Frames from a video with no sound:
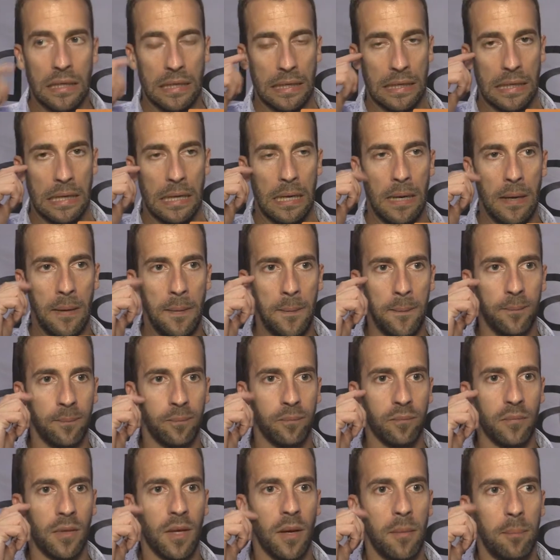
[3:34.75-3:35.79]
Um,
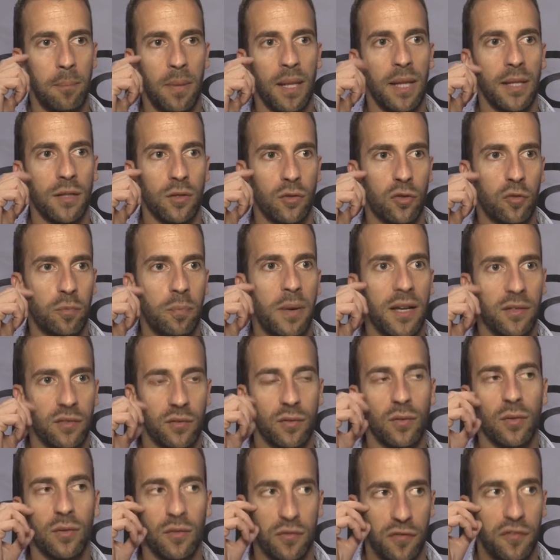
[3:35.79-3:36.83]
ehm, para além do
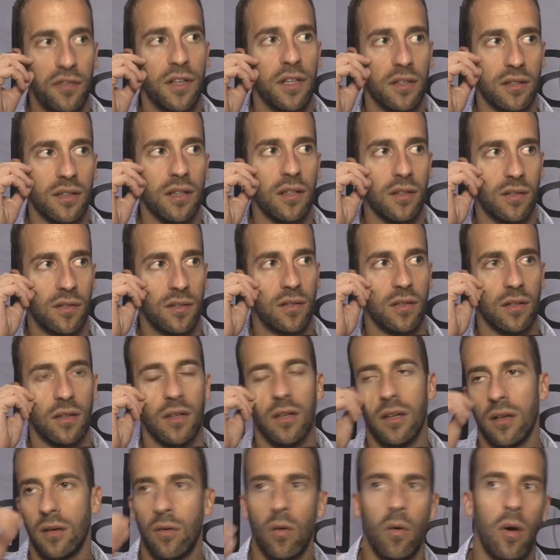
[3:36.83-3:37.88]
espaço de fitness,
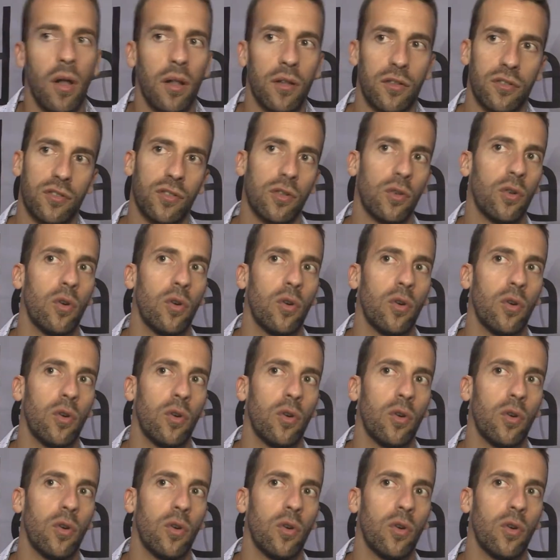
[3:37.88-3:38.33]
eh, com aulas de